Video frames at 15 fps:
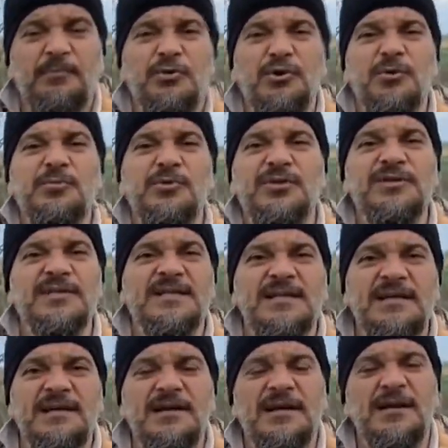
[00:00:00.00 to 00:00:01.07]

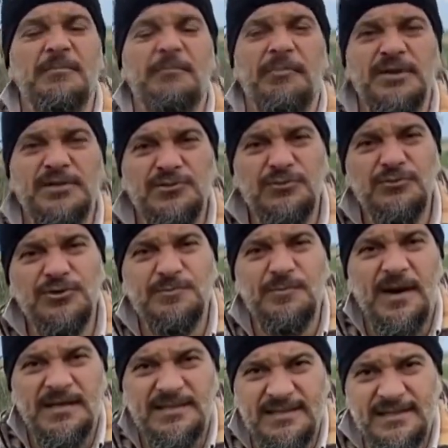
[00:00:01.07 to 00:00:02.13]
probiyotikli basillus
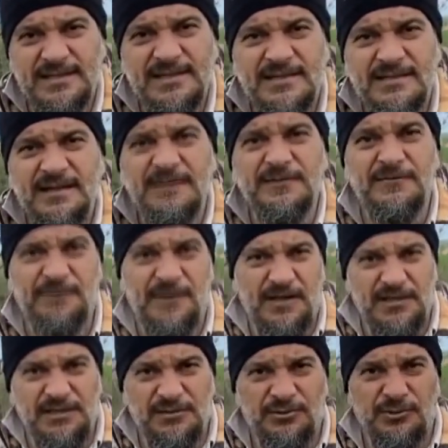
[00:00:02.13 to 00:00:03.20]
bakterilerinden de
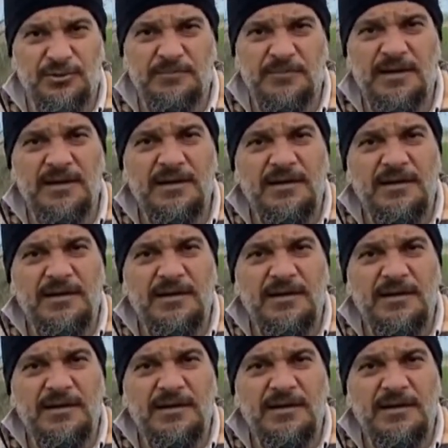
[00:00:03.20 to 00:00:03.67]
faydalanıyorum.